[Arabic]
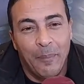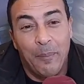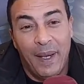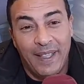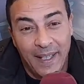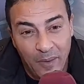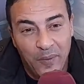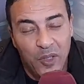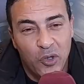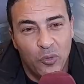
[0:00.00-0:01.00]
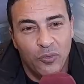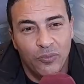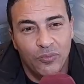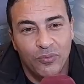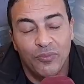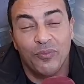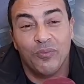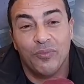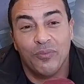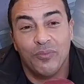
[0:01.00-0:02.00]
من بعد هذا الفيديو
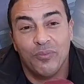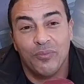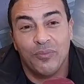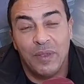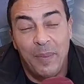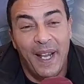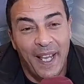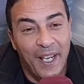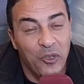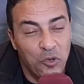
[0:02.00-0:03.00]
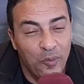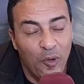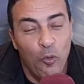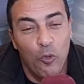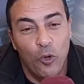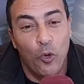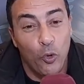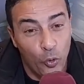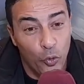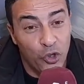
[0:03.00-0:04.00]
البارح كنشوف اول
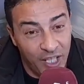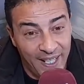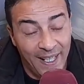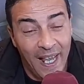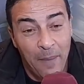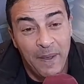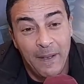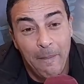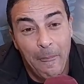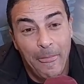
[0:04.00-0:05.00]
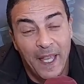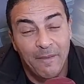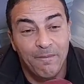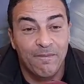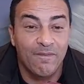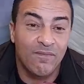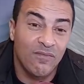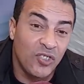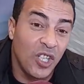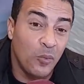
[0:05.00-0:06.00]
خروج اعلامي
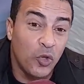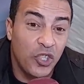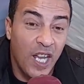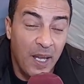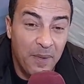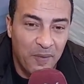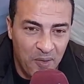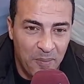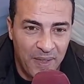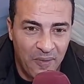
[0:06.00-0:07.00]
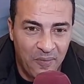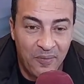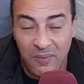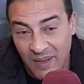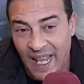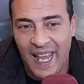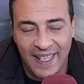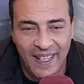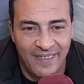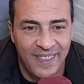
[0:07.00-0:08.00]
ديال المتهمين في الملف
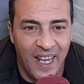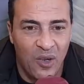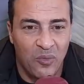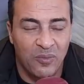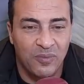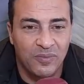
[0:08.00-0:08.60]
العائلات ديالهم